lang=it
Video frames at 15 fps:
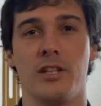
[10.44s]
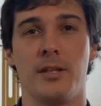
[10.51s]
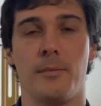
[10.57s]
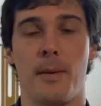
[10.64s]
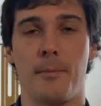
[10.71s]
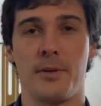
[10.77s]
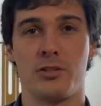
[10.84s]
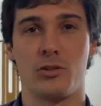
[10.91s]
di
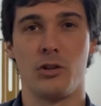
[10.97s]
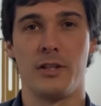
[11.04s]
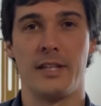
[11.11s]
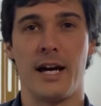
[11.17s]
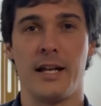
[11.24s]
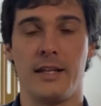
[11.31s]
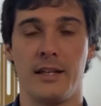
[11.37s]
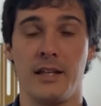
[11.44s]
Mappe
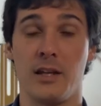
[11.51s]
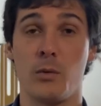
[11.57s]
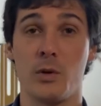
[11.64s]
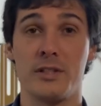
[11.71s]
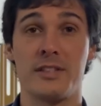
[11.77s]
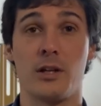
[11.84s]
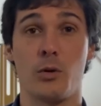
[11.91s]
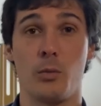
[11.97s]
Solidali. In
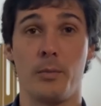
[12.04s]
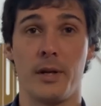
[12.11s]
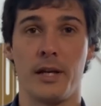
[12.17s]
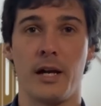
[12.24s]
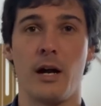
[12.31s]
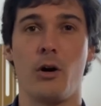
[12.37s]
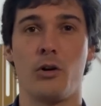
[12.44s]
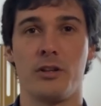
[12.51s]
questa
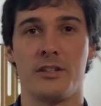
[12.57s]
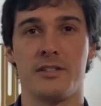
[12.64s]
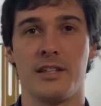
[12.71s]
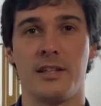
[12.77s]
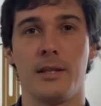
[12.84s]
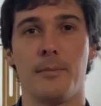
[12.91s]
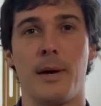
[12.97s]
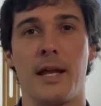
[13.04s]
rubrica ogni
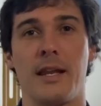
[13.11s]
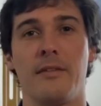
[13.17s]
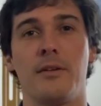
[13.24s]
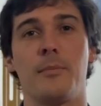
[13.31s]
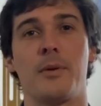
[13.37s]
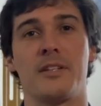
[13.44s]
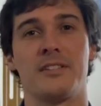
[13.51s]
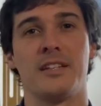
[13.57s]
settimana vi
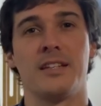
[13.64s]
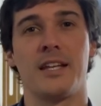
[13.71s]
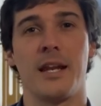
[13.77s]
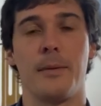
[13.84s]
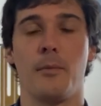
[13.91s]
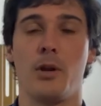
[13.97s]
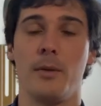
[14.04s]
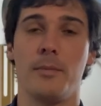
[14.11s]

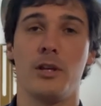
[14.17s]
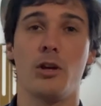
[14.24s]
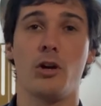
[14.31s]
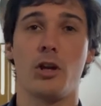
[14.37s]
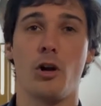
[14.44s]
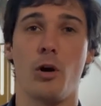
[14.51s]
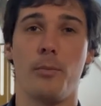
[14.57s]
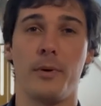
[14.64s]
presenteremo le
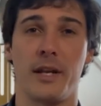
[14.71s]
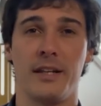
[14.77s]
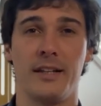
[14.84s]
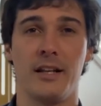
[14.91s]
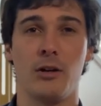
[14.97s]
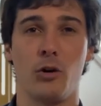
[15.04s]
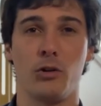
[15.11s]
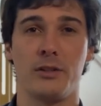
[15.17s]
migliori opere
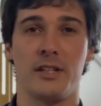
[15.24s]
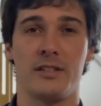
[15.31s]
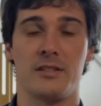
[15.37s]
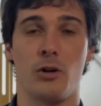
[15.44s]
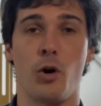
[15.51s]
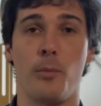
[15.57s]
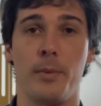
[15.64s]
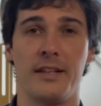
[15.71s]
del
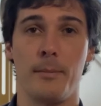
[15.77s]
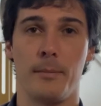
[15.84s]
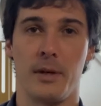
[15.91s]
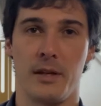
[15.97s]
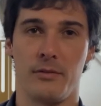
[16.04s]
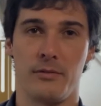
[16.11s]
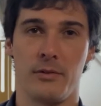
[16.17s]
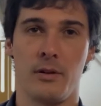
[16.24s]
contest Open
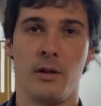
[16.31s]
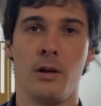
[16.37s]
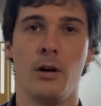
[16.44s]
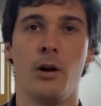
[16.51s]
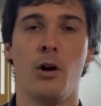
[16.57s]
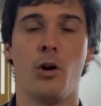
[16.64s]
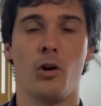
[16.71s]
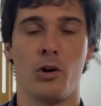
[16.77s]
Brief.
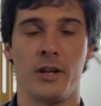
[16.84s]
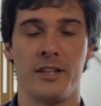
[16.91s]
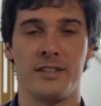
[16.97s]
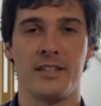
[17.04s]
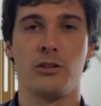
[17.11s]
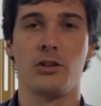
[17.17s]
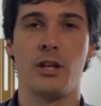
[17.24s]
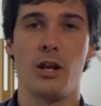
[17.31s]

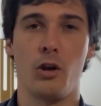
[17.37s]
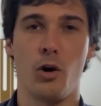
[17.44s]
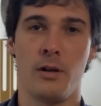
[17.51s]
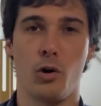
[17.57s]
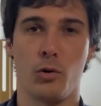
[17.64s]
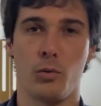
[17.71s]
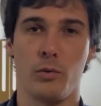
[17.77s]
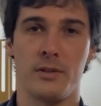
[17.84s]
Organizzato
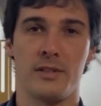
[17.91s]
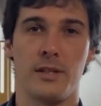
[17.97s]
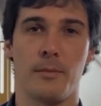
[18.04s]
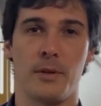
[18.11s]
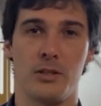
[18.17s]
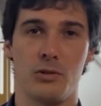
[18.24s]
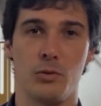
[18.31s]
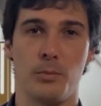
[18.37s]
dall'ONU insieme
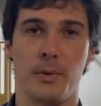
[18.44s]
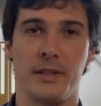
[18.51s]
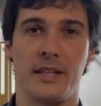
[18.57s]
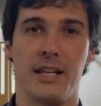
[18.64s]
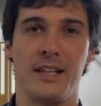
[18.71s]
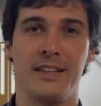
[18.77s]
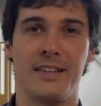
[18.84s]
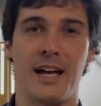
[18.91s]
a Zuppa e
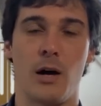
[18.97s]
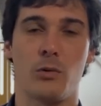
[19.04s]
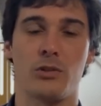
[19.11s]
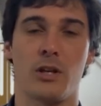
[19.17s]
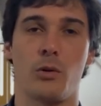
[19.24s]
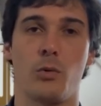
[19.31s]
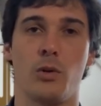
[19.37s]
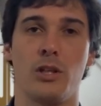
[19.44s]
Talent House
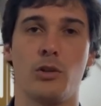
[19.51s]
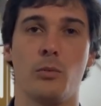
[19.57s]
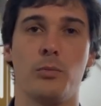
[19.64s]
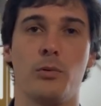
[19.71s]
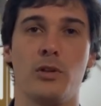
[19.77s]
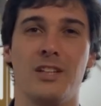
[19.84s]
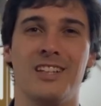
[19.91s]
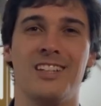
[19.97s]
ha riunito
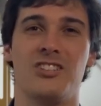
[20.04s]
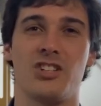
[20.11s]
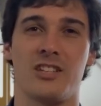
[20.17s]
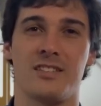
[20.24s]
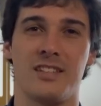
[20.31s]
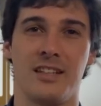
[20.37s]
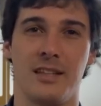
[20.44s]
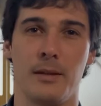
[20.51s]
più di
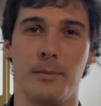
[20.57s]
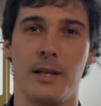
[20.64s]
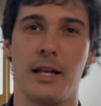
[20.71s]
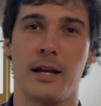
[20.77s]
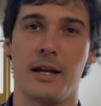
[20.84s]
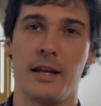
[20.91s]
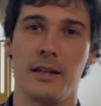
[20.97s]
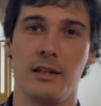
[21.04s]
17.000
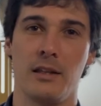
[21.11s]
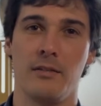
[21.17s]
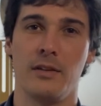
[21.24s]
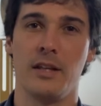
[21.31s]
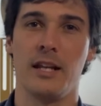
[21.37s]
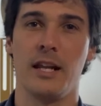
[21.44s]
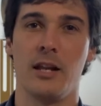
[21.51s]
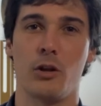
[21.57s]
creativi
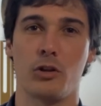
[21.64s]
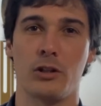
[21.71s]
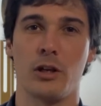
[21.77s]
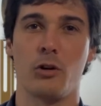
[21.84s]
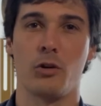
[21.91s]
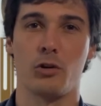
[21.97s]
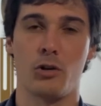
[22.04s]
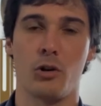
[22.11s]
nella lotta
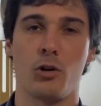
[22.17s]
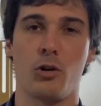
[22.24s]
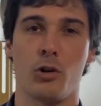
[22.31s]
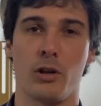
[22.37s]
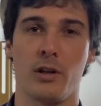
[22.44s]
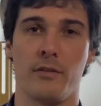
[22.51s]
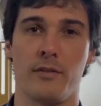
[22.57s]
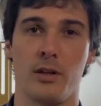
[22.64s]
contro il
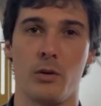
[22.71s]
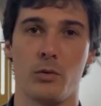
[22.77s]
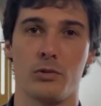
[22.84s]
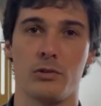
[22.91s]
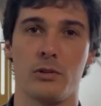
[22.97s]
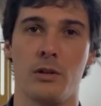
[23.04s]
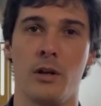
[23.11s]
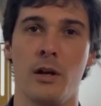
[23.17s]

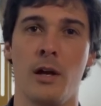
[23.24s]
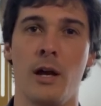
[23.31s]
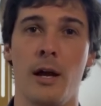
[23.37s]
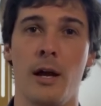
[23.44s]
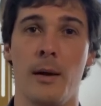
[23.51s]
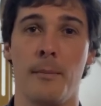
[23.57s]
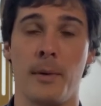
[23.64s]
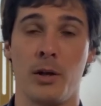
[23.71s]
coronavirus.
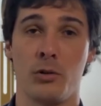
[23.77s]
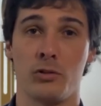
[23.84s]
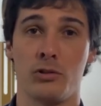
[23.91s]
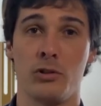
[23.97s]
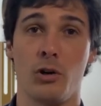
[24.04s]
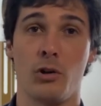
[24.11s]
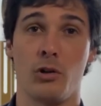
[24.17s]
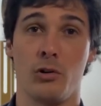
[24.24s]
Ma non
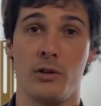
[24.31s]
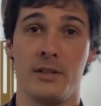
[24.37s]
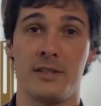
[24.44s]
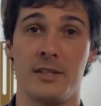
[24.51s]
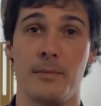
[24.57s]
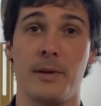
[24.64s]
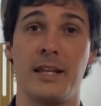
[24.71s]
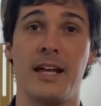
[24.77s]
solo,
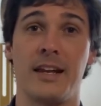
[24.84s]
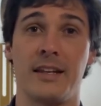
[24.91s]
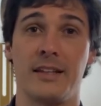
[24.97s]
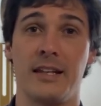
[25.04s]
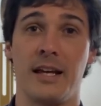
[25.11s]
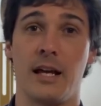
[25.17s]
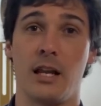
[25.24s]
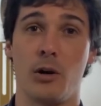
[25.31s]
insieme ad
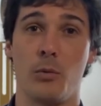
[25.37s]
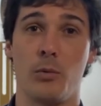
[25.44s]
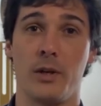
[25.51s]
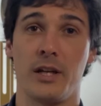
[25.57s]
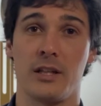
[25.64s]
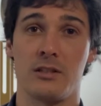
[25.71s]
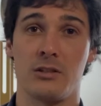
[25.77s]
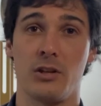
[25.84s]
RTA, la
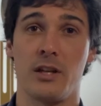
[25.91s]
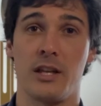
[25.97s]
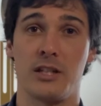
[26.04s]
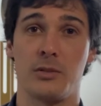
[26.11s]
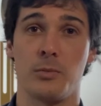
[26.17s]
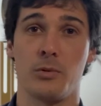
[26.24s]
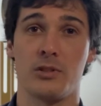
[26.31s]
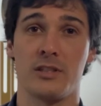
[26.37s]
comunicazione
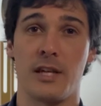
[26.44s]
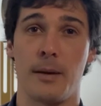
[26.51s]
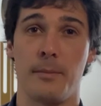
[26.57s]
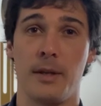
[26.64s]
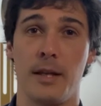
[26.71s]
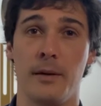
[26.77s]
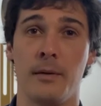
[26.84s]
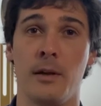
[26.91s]

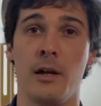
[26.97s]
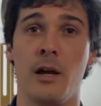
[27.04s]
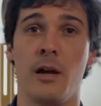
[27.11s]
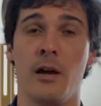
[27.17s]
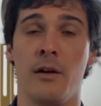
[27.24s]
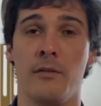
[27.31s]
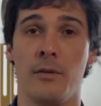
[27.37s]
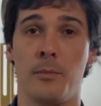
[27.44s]
responsabile,
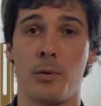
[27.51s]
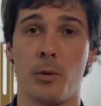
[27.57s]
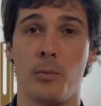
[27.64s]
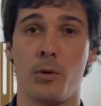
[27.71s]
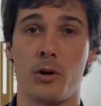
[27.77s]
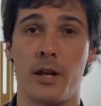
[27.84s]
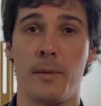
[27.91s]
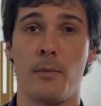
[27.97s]
vi
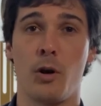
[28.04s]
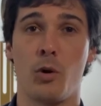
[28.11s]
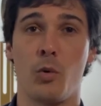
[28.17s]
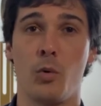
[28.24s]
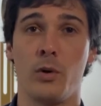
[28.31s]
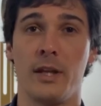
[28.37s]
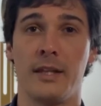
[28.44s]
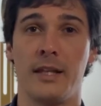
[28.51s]
proporremo
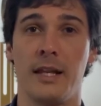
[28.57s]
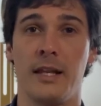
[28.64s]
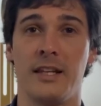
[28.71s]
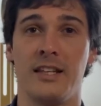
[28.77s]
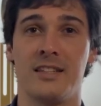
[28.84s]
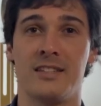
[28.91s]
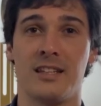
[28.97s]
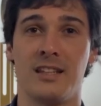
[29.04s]
alcune delle
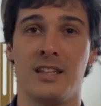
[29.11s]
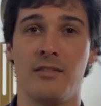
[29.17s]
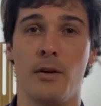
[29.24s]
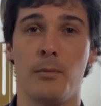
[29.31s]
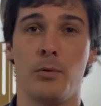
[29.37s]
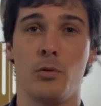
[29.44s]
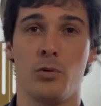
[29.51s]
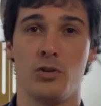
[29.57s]
iniziative
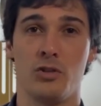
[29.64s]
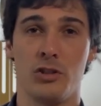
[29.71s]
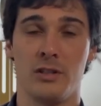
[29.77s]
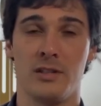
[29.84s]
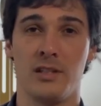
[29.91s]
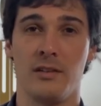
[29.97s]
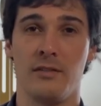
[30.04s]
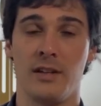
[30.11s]
più
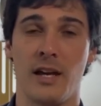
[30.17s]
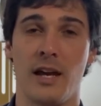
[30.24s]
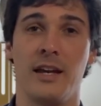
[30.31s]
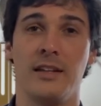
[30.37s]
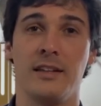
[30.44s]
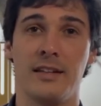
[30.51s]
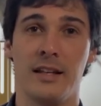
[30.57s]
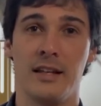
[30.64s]
incisive e
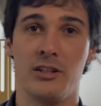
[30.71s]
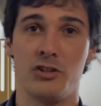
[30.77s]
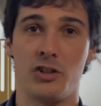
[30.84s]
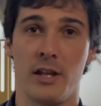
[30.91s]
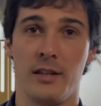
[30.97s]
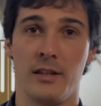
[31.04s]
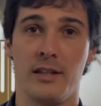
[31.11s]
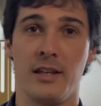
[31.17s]

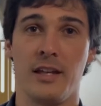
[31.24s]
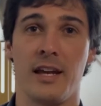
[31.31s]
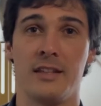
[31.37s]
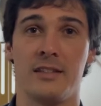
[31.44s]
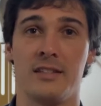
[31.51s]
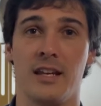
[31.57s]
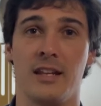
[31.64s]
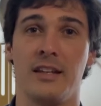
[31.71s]
intelligenti che
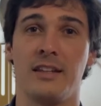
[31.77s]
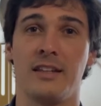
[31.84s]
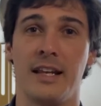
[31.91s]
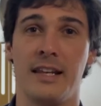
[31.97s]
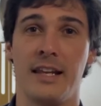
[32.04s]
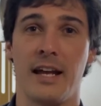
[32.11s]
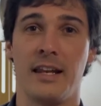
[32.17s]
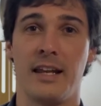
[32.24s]
aziende
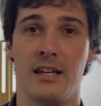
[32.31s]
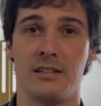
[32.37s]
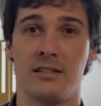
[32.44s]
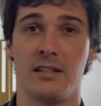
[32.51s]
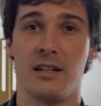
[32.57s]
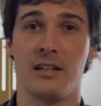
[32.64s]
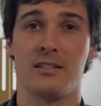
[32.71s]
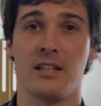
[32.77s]
italiane e
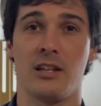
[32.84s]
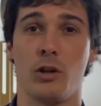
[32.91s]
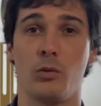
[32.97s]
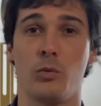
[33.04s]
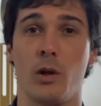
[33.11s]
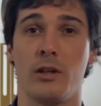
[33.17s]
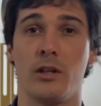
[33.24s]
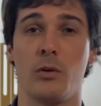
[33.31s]
estere stanno
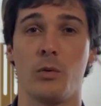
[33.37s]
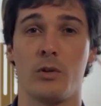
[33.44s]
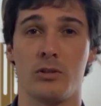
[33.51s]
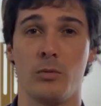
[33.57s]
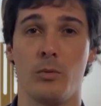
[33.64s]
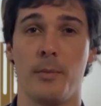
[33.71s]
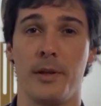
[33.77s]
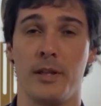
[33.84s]
attuando in
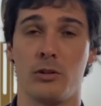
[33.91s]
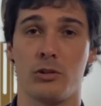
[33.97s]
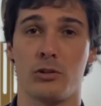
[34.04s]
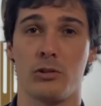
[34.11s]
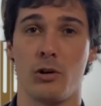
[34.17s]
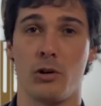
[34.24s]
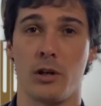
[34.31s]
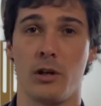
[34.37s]
questo momento
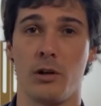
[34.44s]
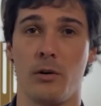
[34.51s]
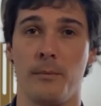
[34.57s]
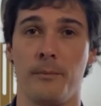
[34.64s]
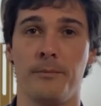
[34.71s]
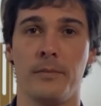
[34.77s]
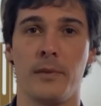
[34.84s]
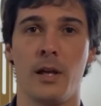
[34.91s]

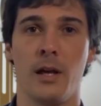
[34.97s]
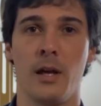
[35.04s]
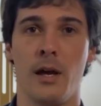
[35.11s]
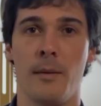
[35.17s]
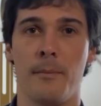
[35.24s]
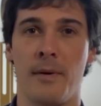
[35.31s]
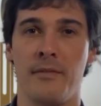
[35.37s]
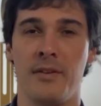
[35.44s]
storico.
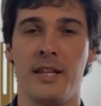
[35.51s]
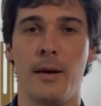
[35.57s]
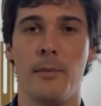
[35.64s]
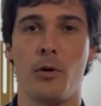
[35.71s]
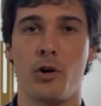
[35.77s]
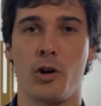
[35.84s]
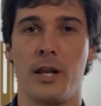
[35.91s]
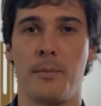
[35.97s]
Ma
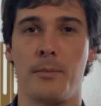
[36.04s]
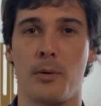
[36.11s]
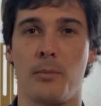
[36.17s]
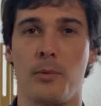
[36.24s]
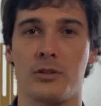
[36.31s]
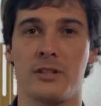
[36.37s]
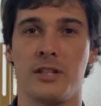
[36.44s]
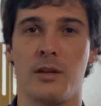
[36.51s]
vediamo ora le
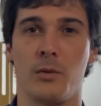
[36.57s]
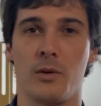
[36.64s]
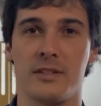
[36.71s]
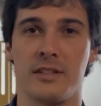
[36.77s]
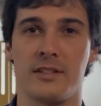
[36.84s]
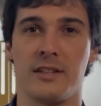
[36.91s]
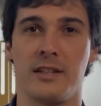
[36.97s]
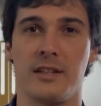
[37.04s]
proposte di
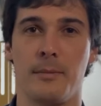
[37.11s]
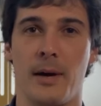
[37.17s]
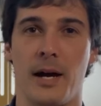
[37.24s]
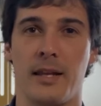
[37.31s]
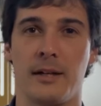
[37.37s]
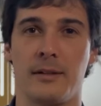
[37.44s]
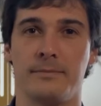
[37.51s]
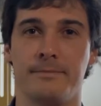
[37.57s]
questa
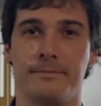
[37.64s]
settimana.